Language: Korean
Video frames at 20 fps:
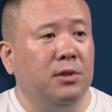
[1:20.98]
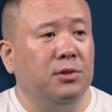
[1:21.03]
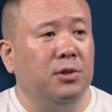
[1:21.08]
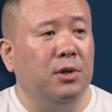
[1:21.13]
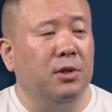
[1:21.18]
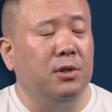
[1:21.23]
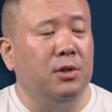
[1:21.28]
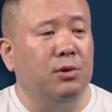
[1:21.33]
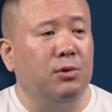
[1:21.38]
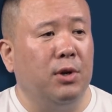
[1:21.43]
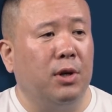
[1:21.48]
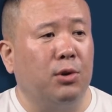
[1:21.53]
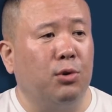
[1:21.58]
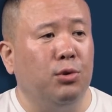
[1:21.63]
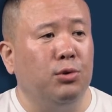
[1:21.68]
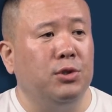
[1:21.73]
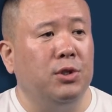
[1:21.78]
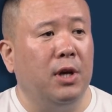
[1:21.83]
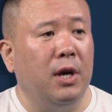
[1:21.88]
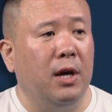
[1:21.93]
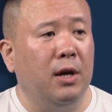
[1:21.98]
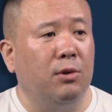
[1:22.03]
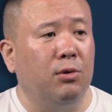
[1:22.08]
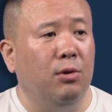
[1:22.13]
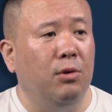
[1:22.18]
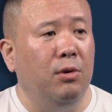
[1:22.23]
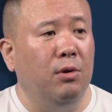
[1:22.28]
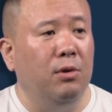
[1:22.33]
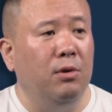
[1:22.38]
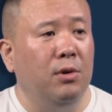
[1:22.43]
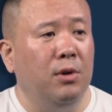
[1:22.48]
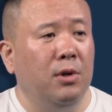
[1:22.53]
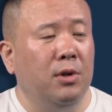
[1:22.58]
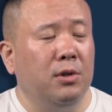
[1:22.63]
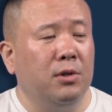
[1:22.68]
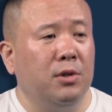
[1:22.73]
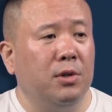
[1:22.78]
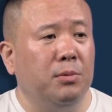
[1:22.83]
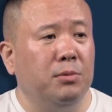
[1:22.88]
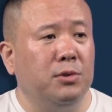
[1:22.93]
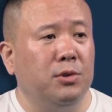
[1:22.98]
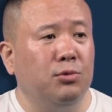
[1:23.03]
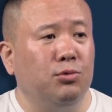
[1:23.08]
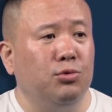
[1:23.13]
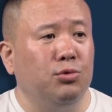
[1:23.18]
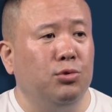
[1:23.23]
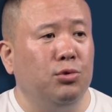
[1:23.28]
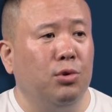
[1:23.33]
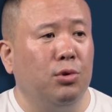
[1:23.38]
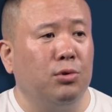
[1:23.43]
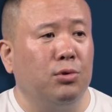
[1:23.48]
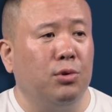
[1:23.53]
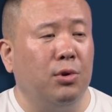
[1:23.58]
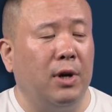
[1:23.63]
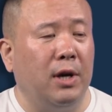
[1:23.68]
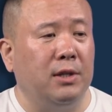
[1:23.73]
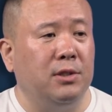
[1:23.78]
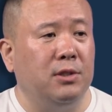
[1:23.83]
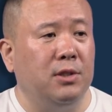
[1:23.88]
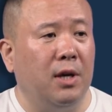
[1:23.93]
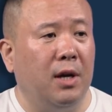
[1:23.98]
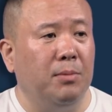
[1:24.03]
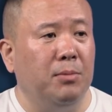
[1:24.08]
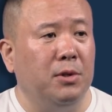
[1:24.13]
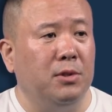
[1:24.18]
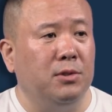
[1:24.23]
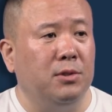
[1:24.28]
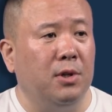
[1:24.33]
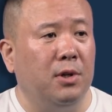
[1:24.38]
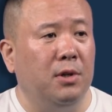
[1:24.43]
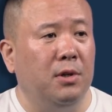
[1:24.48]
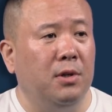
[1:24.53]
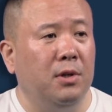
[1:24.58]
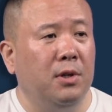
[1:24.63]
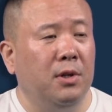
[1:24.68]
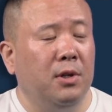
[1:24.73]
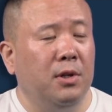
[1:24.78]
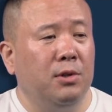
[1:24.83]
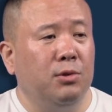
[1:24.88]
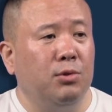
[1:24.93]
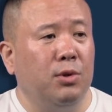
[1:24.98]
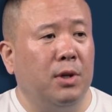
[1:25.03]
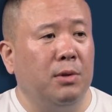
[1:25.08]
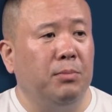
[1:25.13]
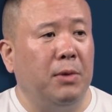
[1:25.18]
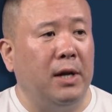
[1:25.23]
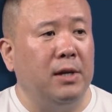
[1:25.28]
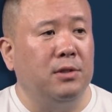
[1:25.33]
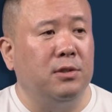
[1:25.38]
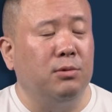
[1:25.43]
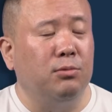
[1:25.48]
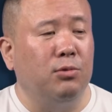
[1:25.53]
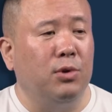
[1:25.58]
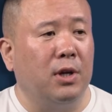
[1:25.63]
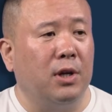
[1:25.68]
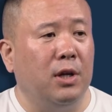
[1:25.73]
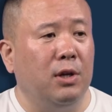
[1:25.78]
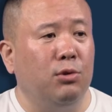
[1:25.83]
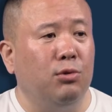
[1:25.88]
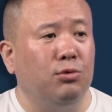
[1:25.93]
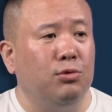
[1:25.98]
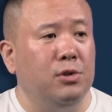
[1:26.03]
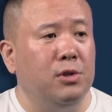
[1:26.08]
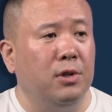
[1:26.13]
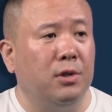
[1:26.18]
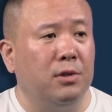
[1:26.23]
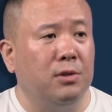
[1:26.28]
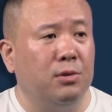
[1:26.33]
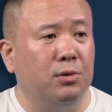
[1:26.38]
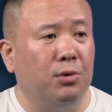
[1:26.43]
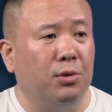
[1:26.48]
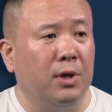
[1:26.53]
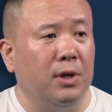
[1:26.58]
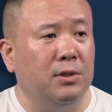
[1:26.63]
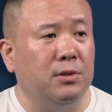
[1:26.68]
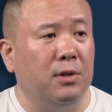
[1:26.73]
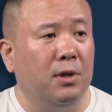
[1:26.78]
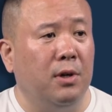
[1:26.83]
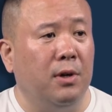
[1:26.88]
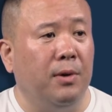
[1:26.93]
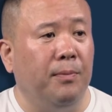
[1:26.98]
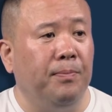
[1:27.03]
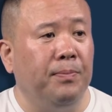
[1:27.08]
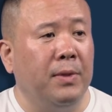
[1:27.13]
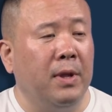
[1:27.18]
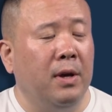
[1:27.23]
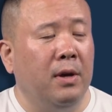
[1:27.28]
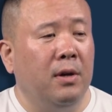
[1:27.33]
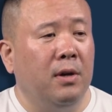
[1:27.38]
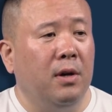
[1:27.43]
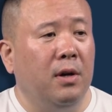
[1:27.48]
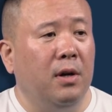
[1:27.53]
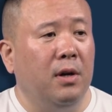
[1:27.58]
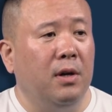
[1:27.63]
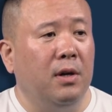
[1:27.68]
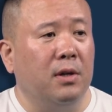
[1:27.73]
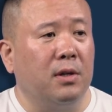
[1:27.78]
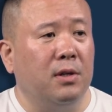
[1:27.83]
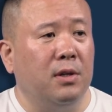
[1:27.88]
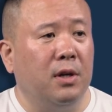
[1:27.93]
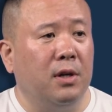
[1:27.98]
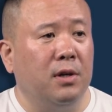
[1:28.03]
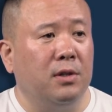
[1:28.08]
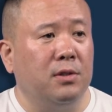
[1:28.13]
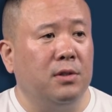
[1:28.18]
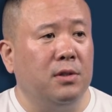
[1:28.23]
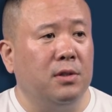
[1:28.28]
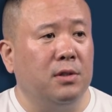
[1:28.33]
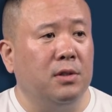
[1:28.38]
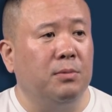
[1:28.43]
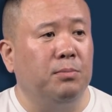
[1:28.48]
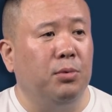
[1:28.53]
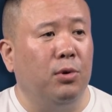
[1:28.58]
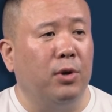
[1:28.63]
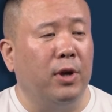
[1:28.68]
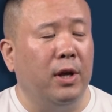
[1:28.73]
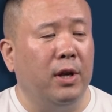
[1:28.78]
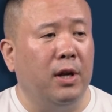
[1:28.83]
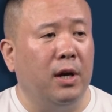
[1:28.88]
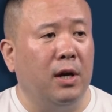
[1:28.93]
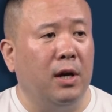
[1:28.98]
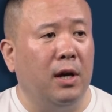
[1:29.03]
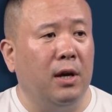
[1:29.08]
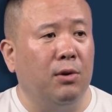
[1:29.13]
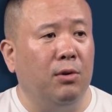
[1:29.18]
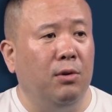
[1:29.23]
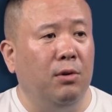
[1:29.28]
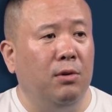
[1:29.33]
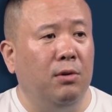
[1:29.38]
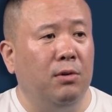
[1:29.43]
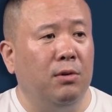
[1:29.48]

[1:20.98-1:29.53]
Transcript: 저희들과 교제하고 그러면서 운동도 같이 하면서 또한 말씀과 기도 훈련을 통해서 어, 그런 것들을 극복해 나가고